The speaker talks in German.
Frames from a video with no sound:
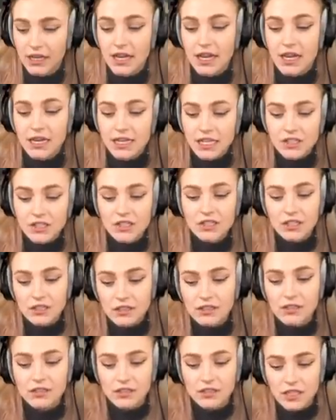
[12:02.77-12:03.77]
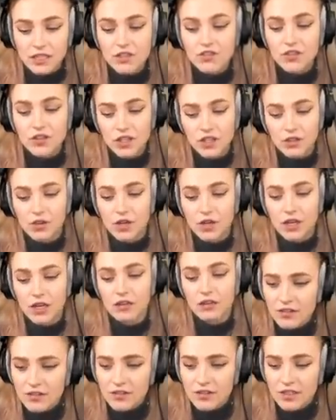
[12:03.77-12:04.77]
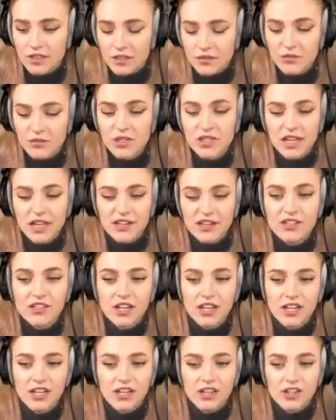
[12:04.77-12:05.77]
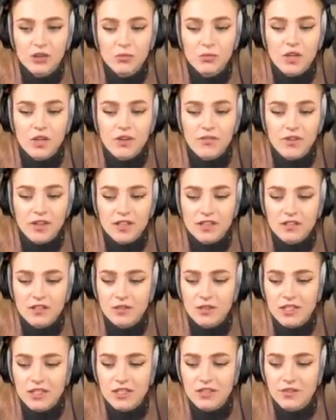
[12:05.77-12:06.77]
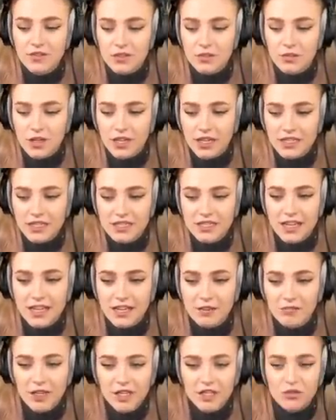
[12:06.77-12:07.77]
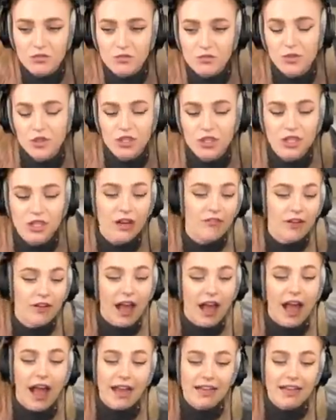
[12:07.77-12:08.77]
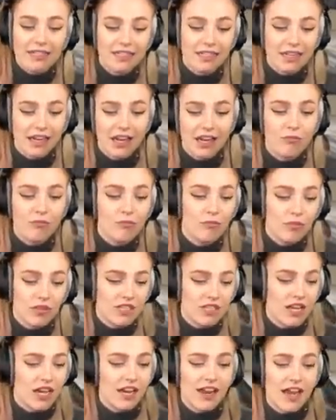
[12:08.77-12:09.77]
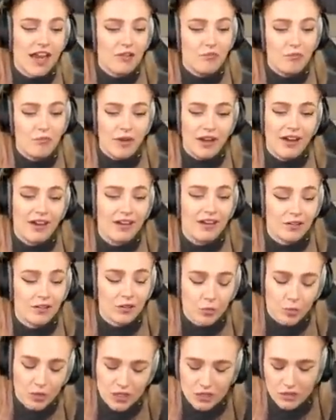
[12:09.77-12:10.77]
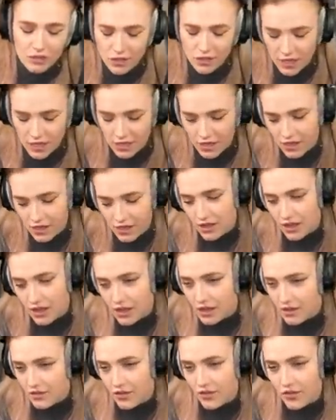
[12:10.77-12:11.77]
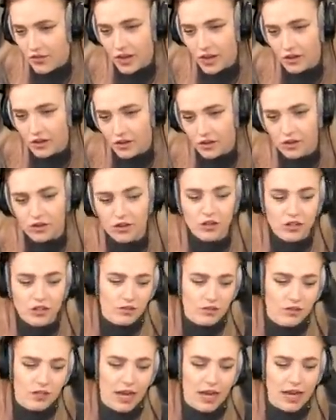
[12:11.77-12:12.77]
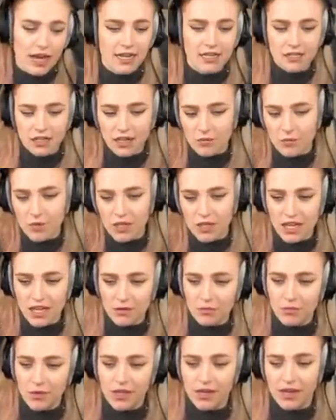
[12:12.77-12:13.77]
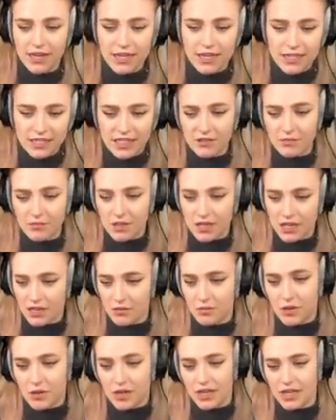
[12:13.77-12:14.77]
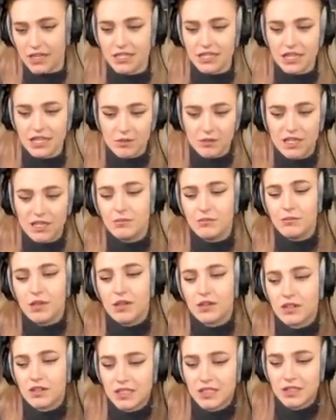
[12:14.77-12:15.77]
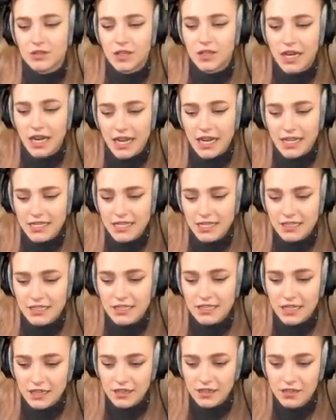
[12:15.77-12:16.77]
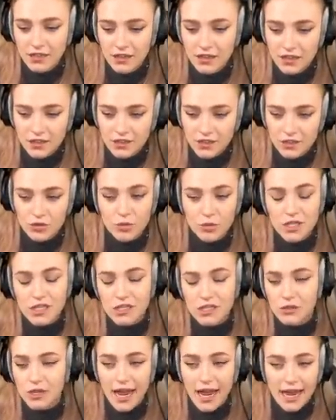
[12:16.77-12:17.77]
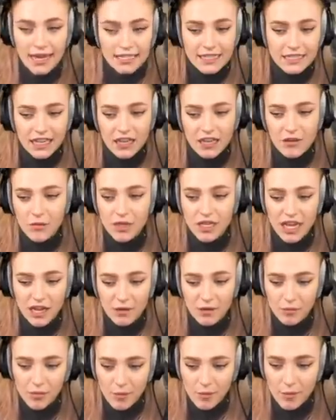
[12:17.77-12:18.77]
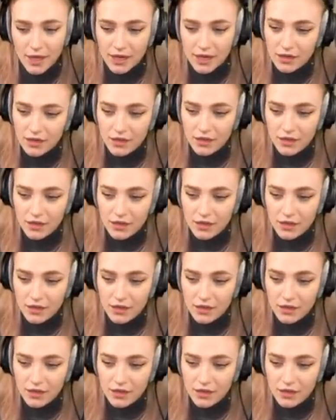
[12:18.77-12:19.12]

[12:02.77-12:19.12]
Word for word: Das, das finde ich okay. Es muss ein anstrengender Job sein, wenn das so das ist, was du den ganzen Tag machst. Du mischst einfach Eiscreme mit deinen Erdbeeren und du bist so okay. Wie viele noch? Oh, schon wieder Eiscreme mit Erdbeeren, Eiscreme mit Erdbeeren, Eiscreme mit Erdbeeren. Das ist so dein einziges Ding. So, du bist so der Eiscreme mit Erdbeermann.